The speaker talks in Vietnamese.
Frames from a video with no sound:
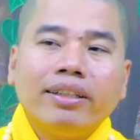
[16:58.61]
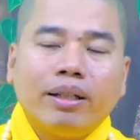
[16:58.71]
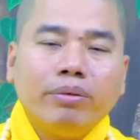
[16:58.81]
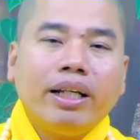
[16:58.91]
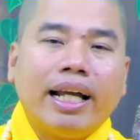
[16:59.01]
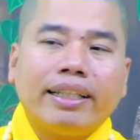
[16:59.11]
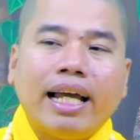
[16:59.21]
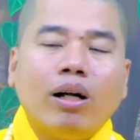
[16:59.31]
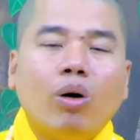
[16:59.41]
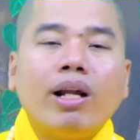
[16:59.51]
Sống những ngày
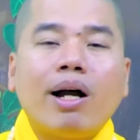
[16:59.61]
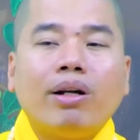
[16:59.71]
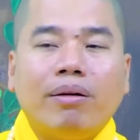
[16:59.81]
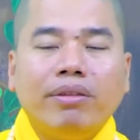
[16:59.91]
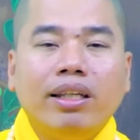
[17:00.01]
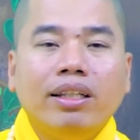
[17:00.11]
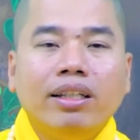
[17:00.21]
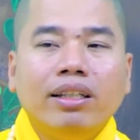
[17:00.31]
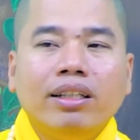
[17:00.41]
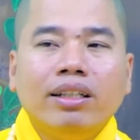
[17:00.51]
tháng khổ đau làm gì?
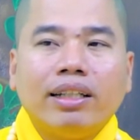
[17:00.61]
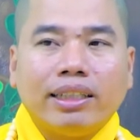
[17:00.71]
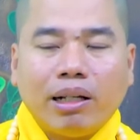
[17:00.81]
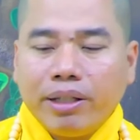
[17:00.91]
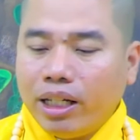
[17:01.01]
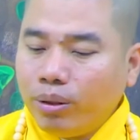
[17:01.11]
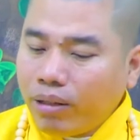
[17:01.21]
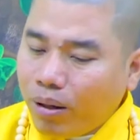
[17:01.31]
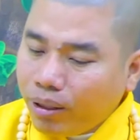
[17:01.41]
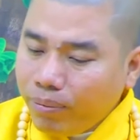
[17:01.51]
Tại sao bây giờ
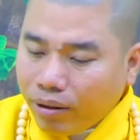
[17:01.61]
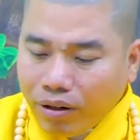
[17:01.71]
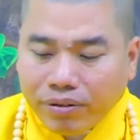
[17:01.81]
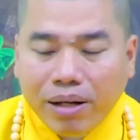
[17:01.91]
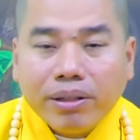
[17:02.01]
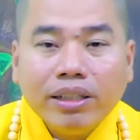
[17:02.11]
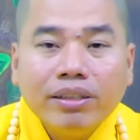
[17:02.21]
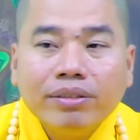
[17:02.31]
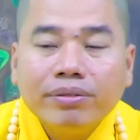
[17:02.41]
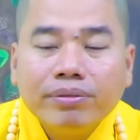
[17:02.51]
chúng ta không tiếp nhận Phật pháp đi?